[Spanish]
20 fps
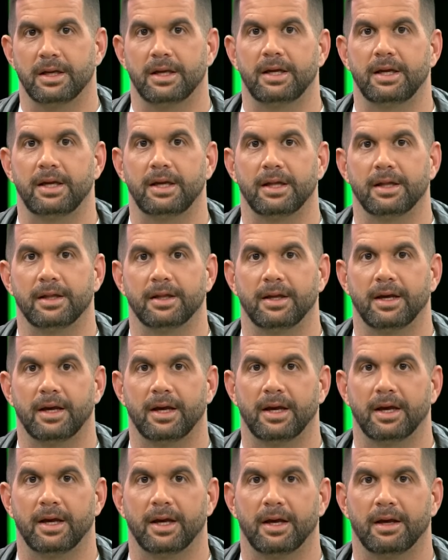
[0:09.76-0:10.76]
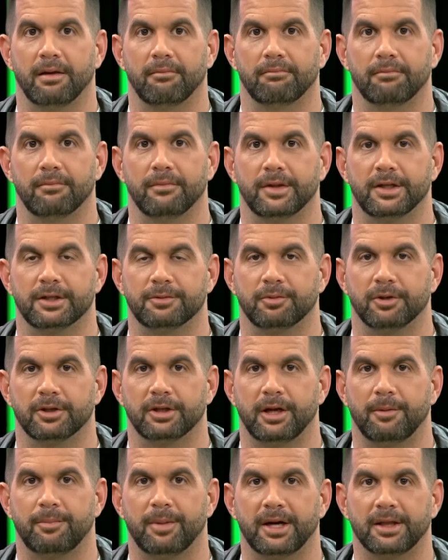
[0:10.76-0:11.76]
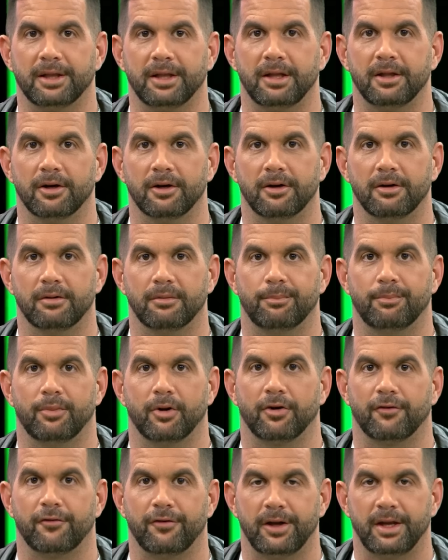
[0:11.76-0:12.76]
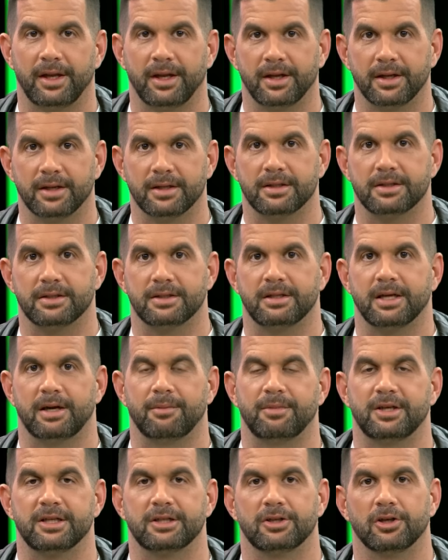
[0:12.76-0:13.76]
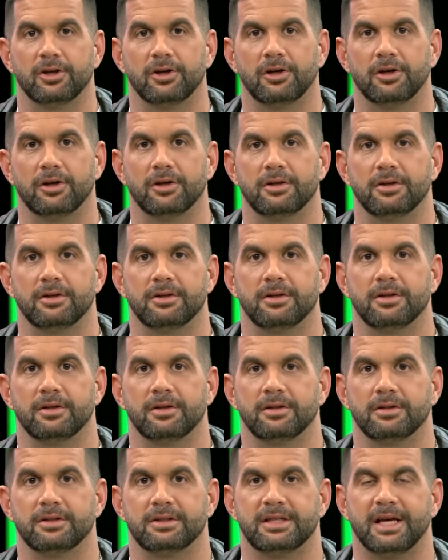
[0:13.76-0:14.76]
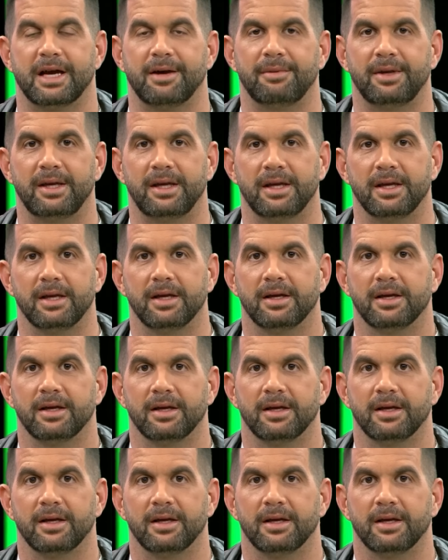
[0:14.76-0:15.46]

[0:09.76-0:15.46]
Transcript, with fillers: Y eh, después del partido, por fin se han visto Xavi,